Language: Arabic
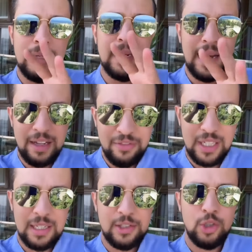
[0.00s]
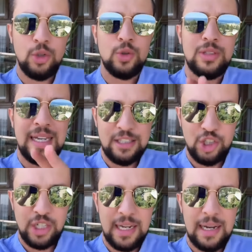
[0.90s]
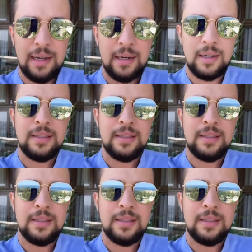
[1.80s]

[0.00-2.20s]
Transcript: لا ريفيلاسيون تاع الشعار